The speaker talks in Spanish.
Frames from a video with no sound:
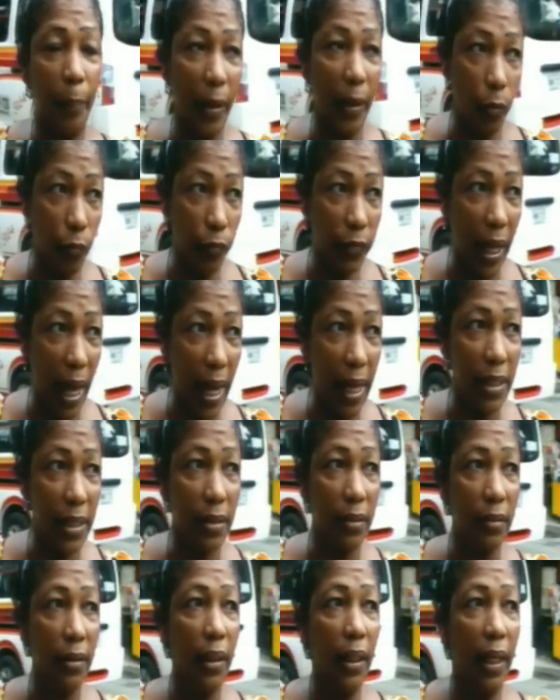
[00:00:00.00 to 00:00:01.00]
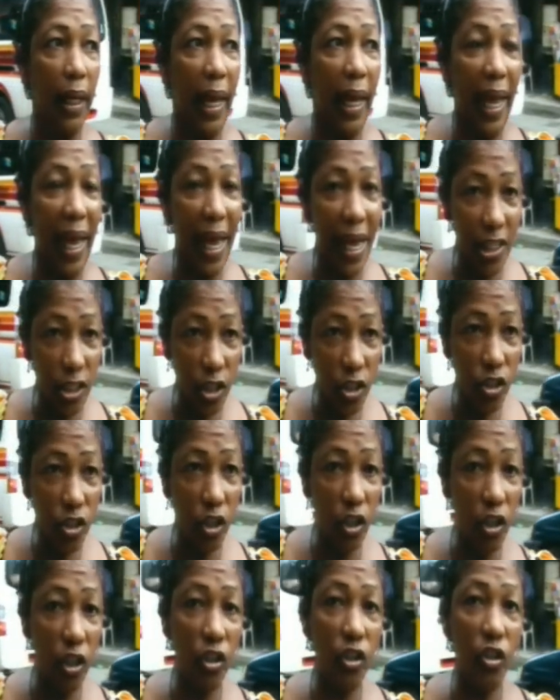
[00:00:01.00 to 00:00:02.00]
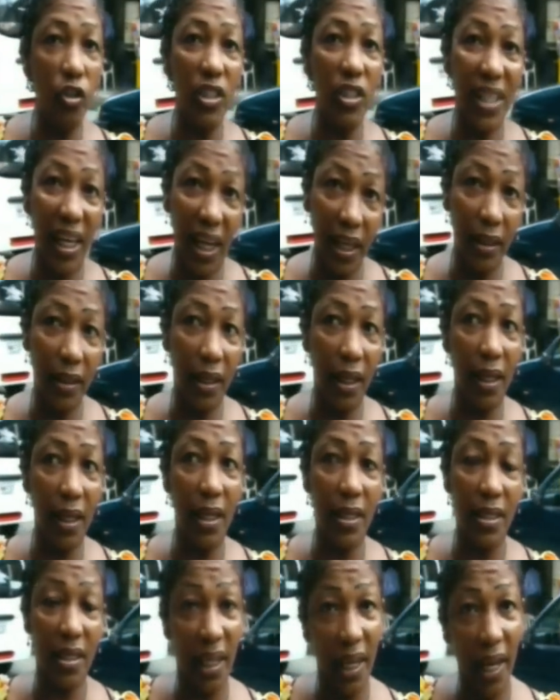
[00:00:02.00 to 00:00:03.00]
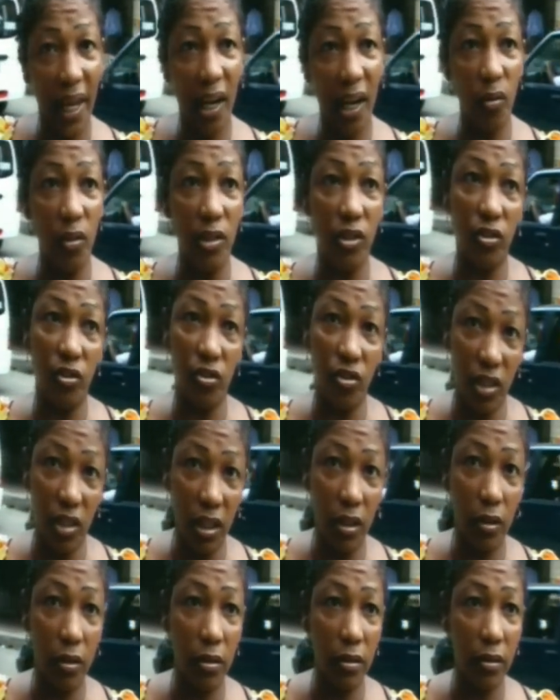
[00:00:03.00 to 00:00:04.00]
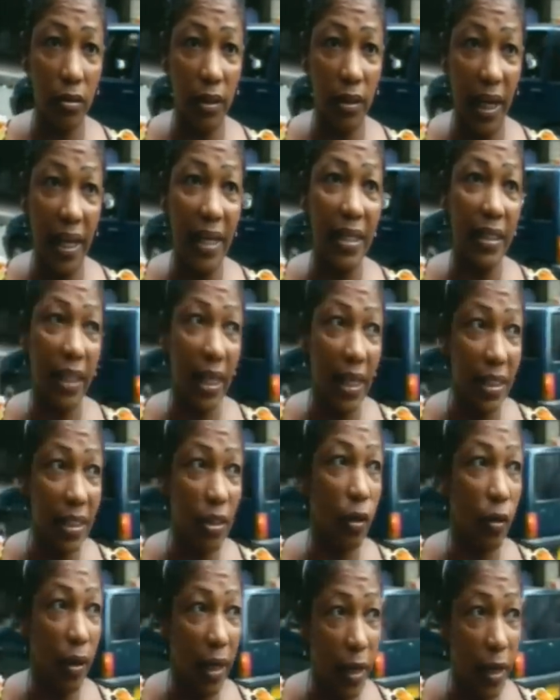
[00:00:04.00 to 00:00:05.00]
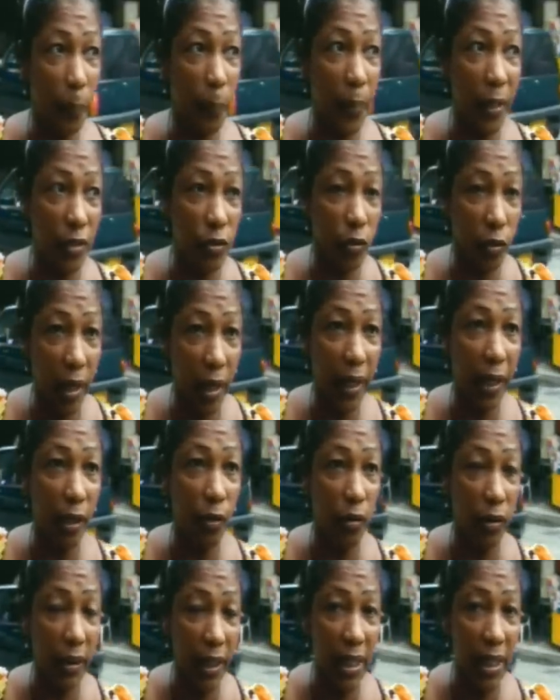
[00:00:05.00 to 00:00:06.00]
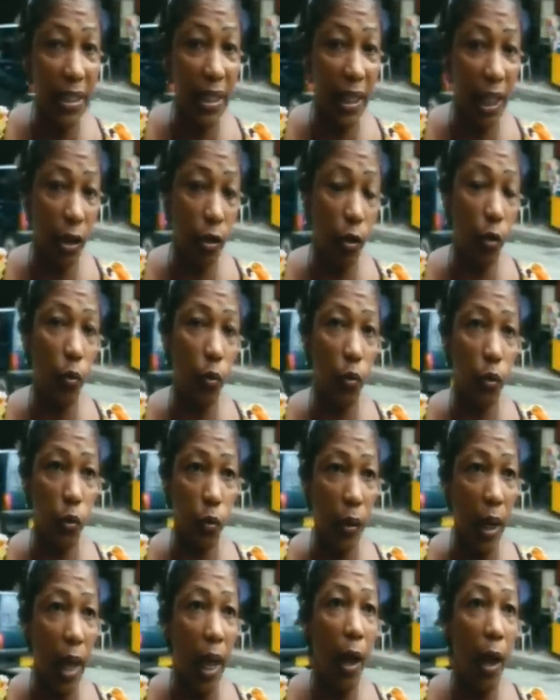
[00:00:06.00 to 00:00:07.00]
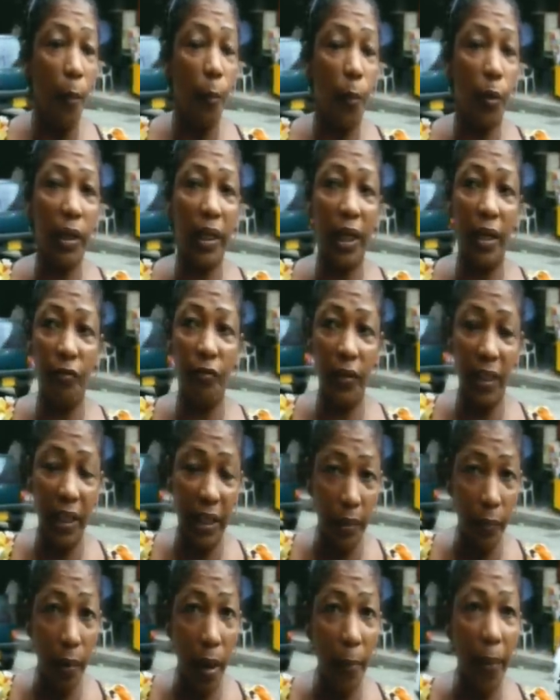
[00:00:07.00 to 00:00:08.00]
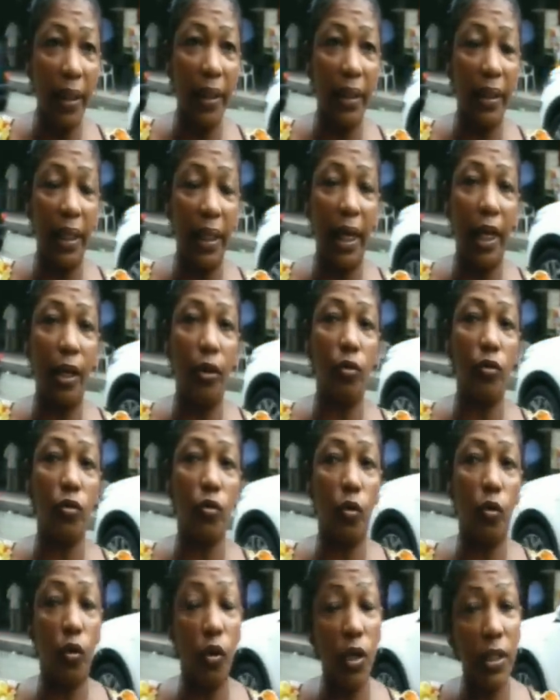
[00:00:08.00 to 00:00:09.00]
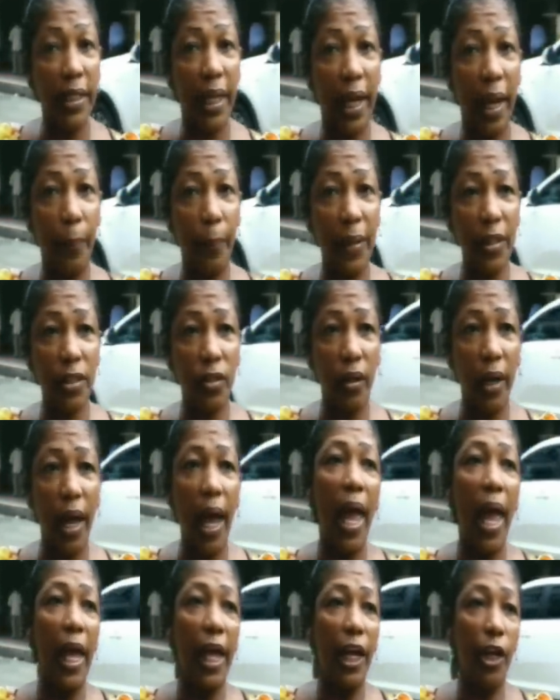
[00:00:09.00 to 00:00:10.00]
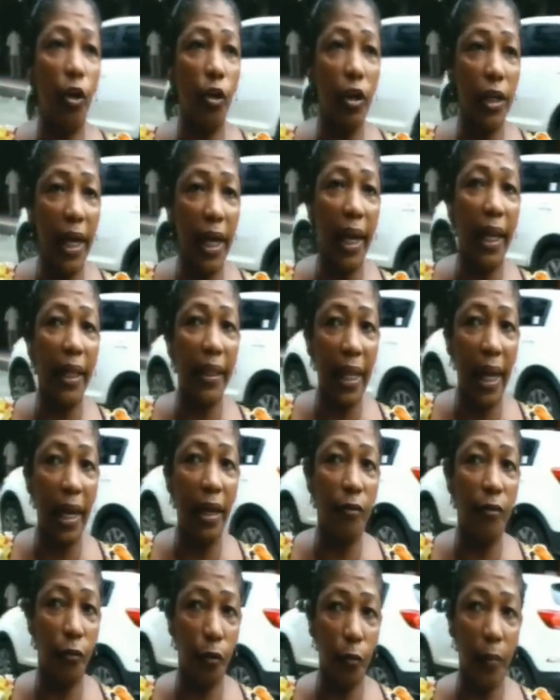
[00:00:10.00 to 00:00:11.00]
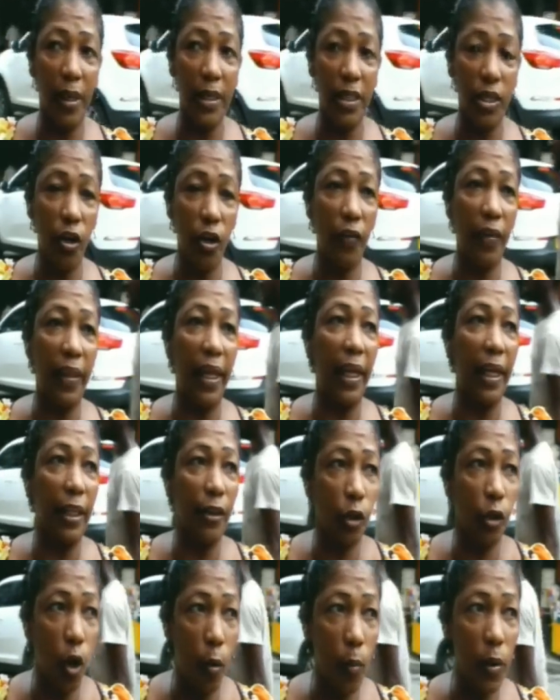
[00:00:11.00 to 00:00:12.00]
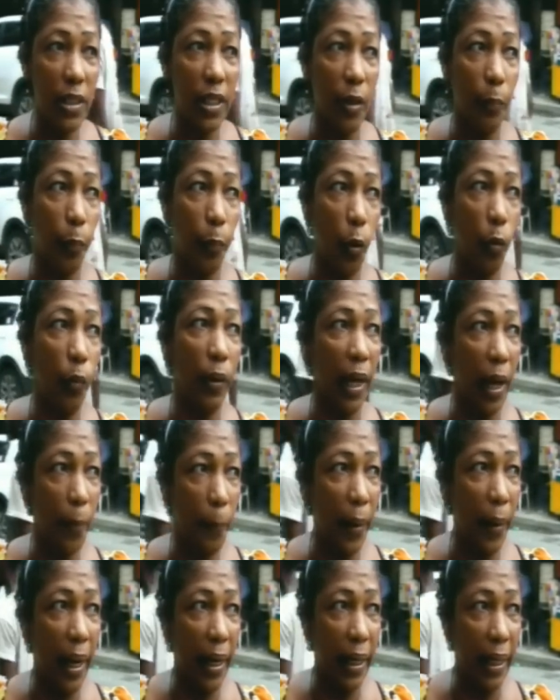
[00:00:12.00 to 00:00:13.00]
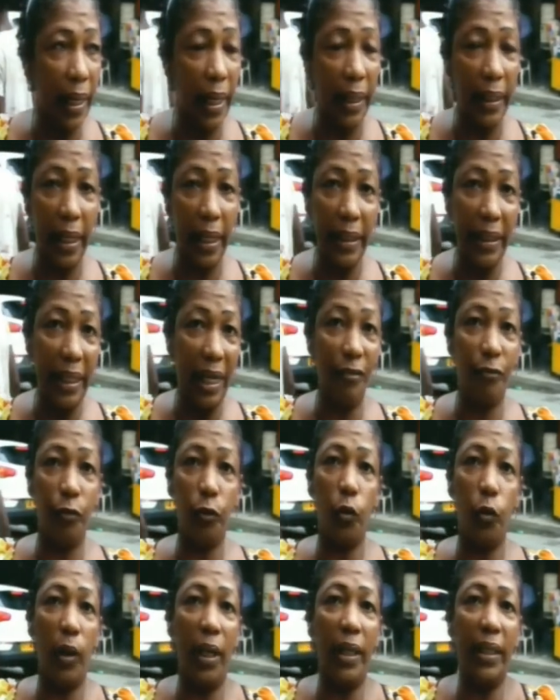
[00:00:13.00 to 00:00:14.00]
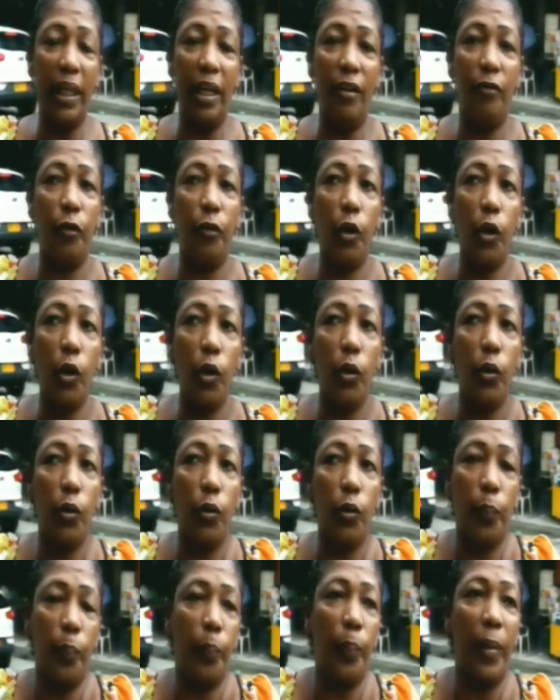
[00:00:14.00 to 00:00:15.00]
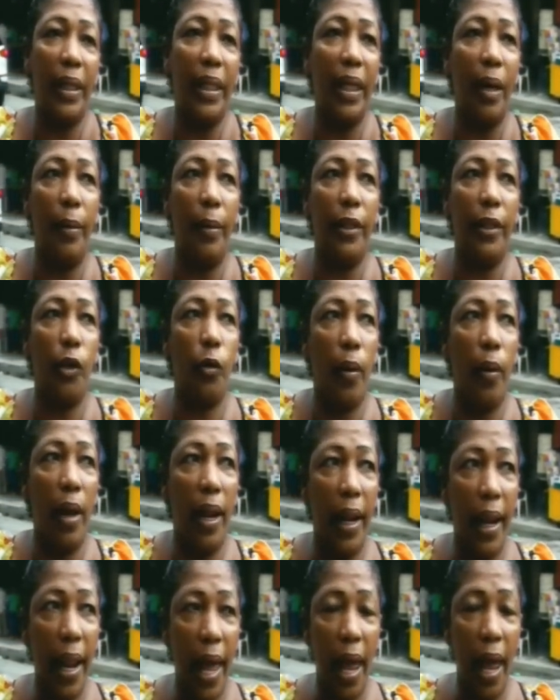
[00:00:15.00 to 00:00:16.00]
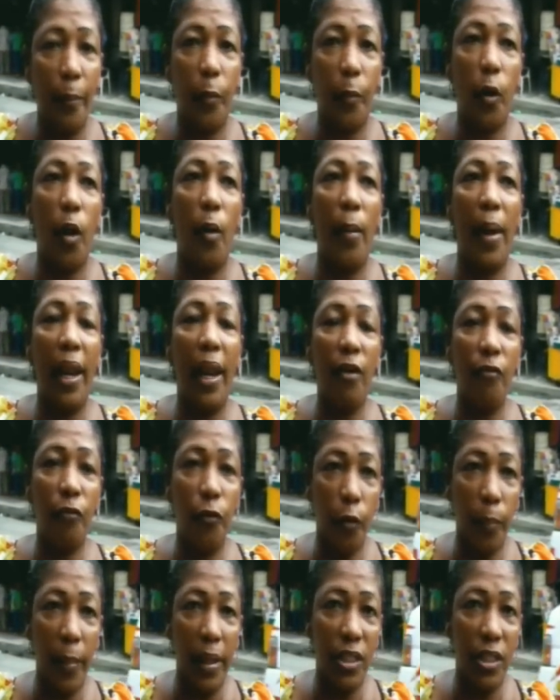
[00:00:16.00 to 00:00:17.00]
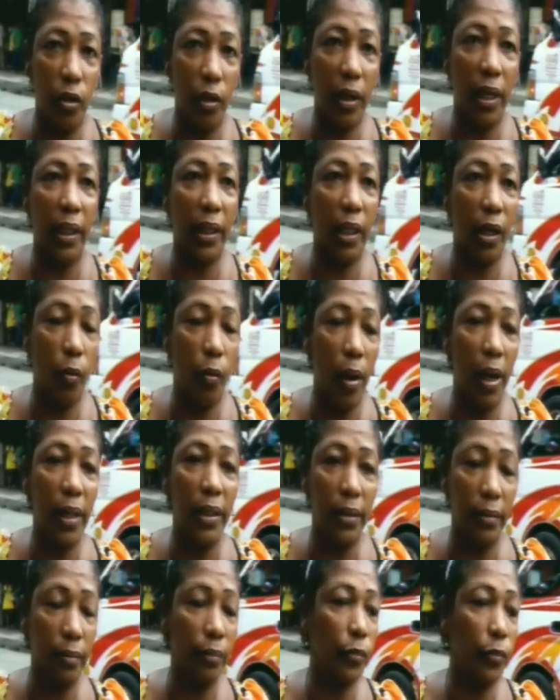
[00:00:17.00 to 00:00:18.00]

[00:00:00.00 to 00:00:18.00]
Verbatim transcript: pregunta es, estos son los docentes que enseñan a nuestros hijos, estas son las personas que nos están enseñando cultura, porque definitivamente ellos conocen a la persona y no quieren dar información de cómo se puede ubicar para rescatar el teléfono. El teléfono prácticamente no vale nada, el problema es la información que tengo allí.